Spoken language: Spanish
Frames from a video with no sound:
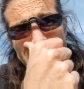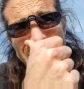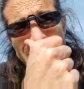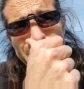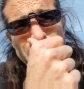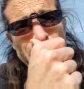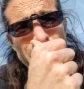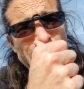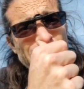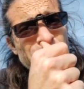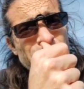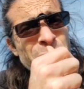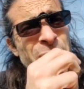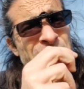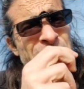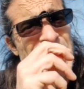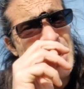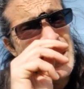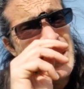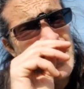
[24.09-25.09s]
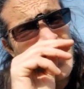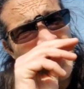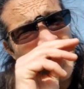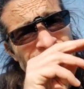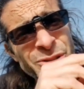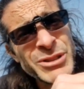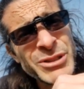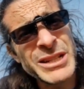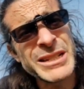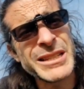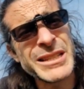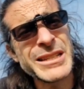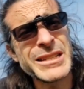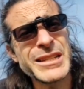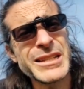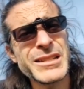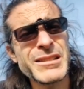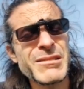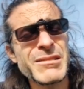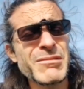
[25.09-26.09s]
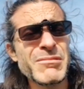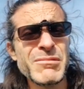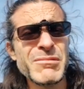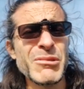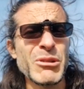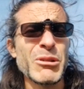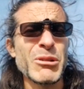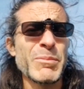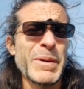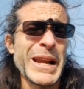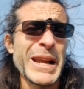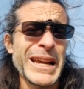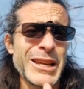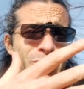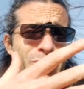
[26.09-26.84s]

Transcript: pegarme madrugones y cosas de esas. No, no, ¿para